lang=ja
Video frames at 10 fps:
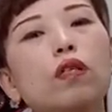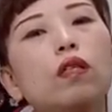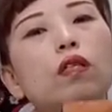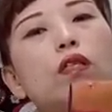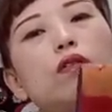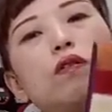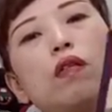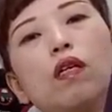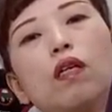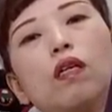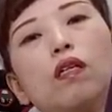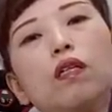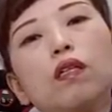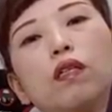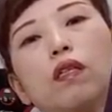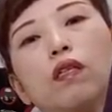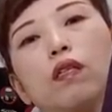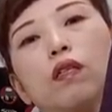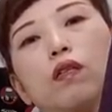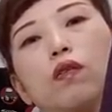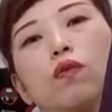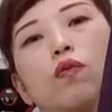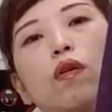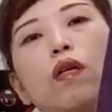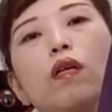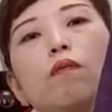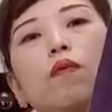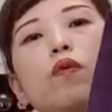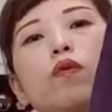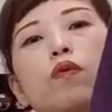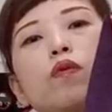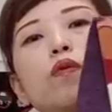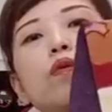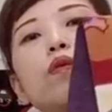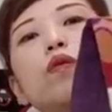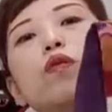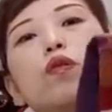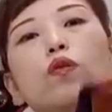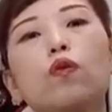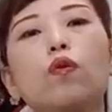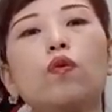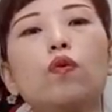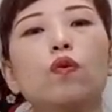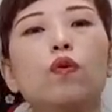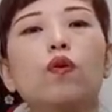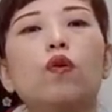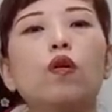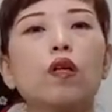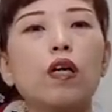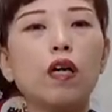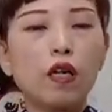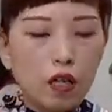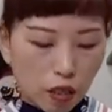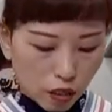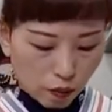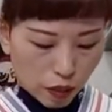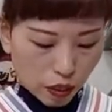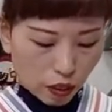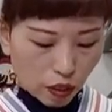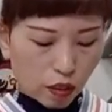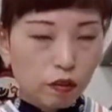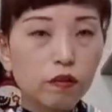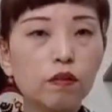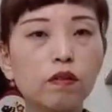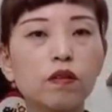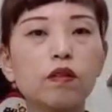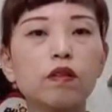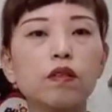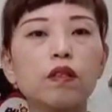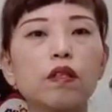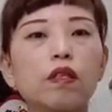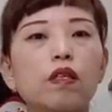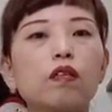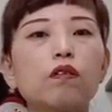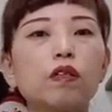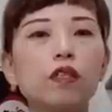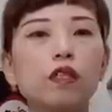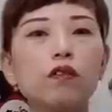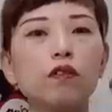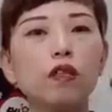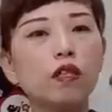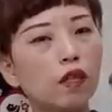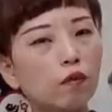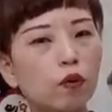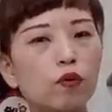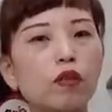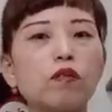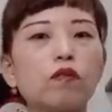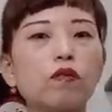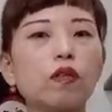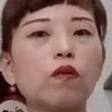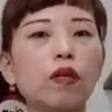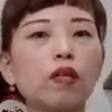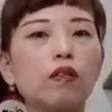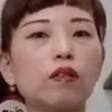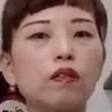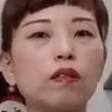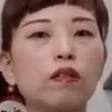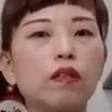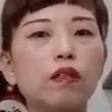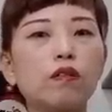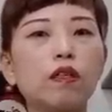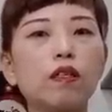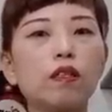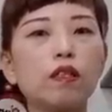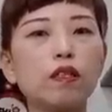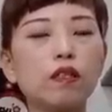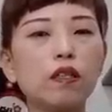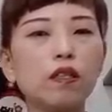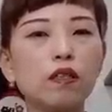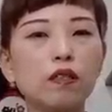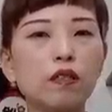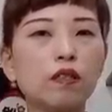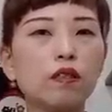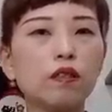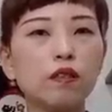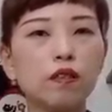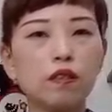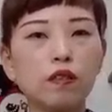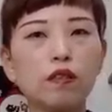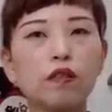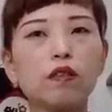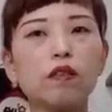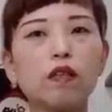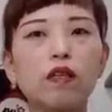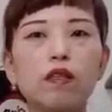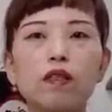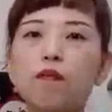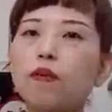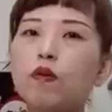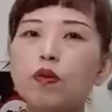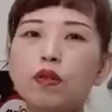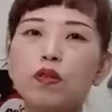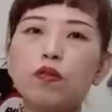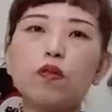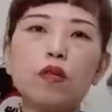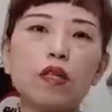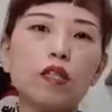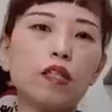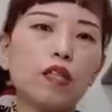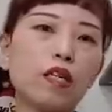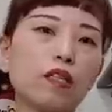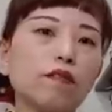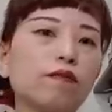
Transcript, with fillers: 整できるんでそこら辺もちょっと考えてみたら楽になる方も出るのではっていう感じですね。あやっぱこっちの方がいいね